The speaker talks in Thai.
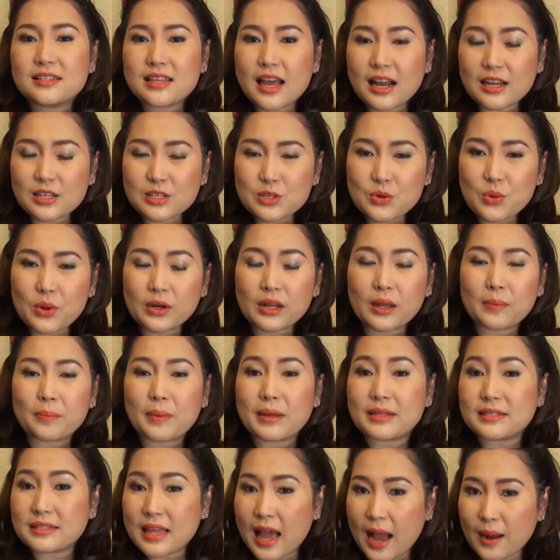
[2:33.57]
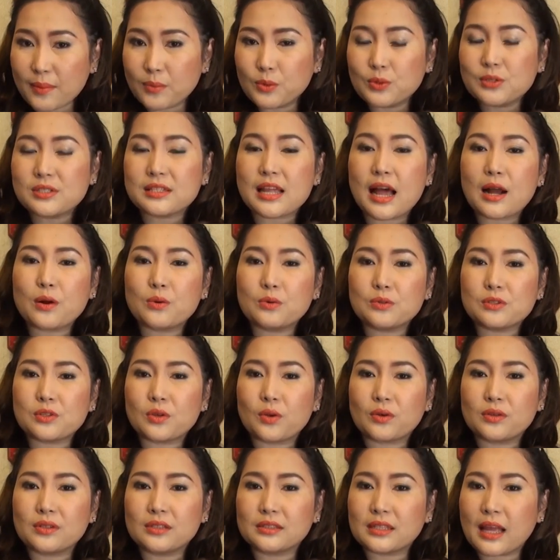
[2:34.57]
ชักชวนกันไปสร้างบุญสร้างกุ
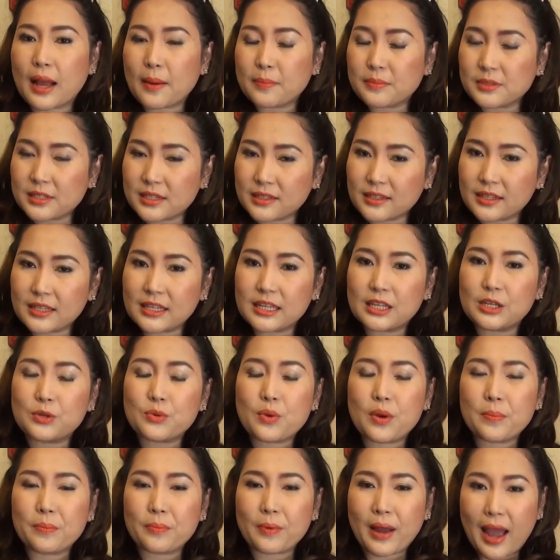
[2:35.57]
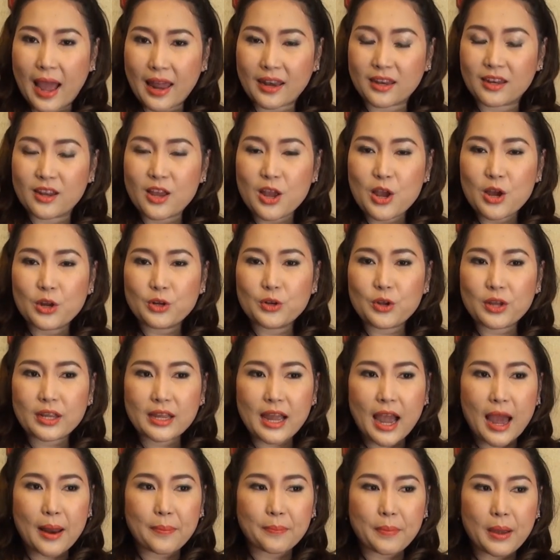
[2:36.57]
ศลหรือทำสิ่งดีๆร่วมกัน ด้วย
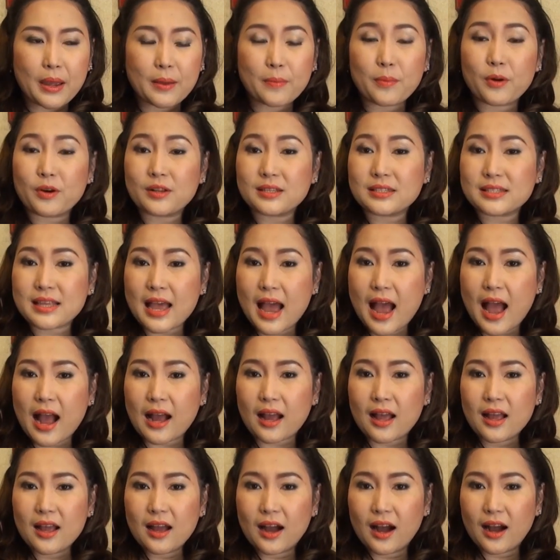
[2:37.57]
การไปบริจาค